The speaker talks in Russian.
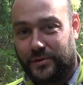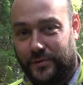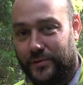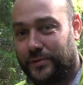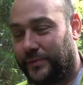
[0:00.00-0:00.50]

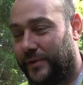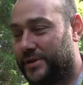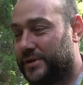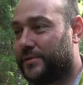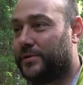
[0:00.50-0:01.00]
новую
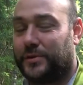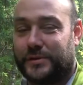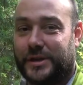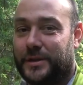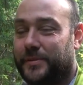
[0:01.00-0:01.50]
лочинку, кто
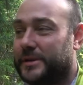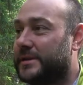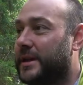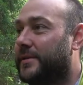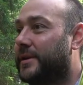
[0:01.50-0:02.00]
знает,
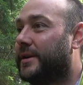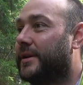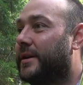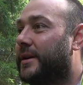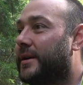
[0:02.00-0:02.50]
поставили.
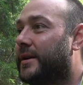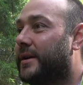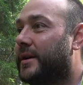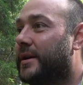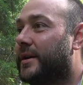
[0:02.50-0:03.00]

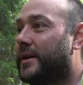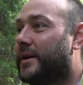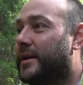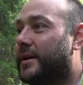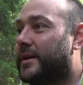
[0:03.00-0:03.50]

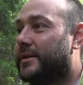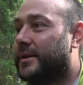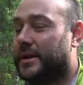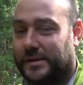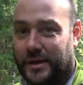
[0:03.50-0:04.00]

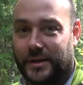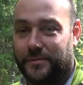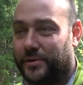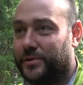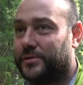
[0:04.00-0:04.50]
Натаскали
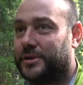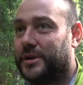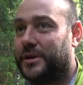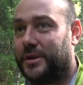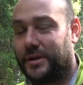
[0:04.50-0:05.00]
меда
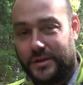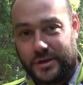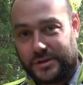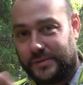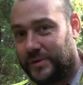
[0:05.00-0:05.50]
уже и
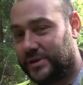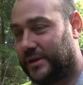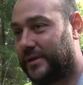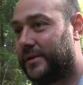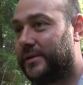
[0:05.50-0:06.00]
даже
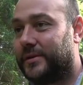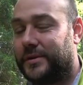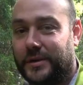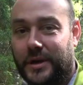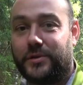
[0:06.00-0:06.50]
запечатали его.
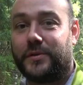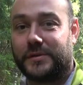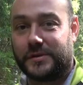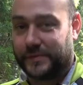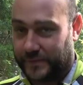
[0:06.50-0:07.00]

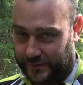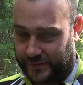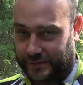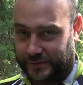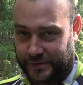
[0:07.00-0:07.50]
Готовятся в
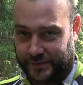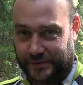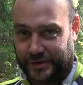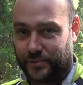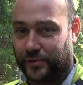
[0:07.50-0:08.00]

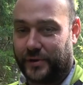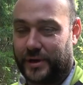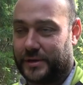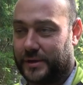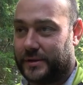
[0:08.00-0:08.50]
зиму
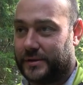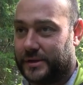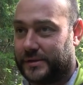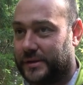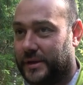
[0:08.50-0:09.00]
войти.
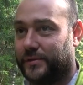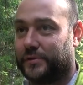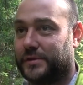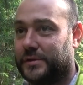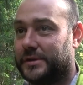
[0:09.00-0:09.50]
Сейчас
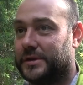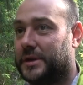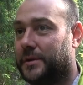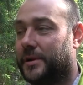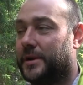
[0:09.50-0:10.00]
август,
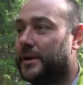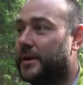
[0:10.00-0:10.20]
сентябрь.